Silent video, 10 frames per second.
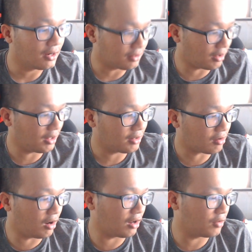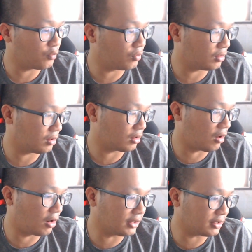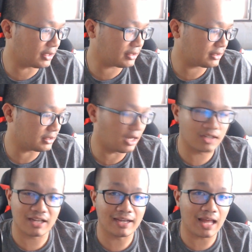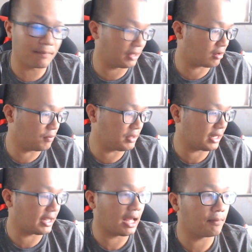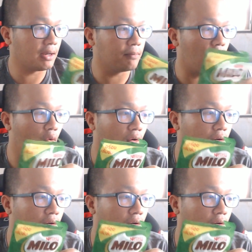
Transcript: นะก็ของที่เราใช้ทำเนี่ยก็มีอันนี้ฮะเป็นผง